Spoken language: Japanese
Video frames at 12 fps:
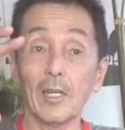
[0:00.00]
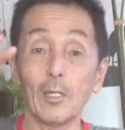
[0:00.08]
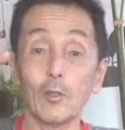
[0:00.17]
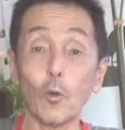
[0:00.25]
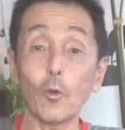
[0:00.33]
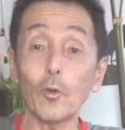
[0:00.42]

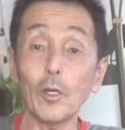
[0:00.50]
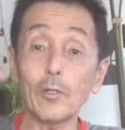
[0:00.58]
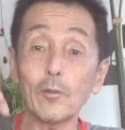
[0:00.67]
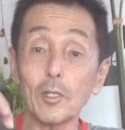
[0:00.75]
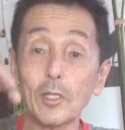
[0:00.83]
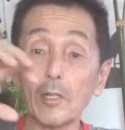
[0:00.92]
独
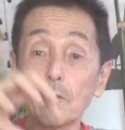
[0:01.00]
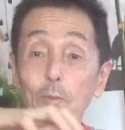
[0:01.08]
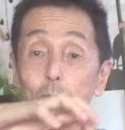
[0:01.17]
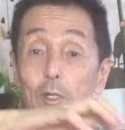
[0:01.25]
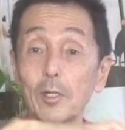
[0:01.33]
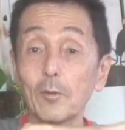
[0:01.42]
立した
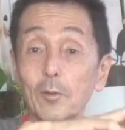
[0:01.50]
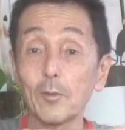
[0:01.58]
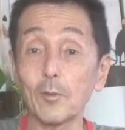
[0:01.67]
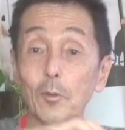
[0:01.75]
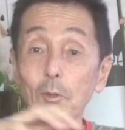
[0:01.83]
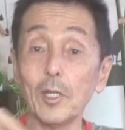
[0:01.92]
スプリングの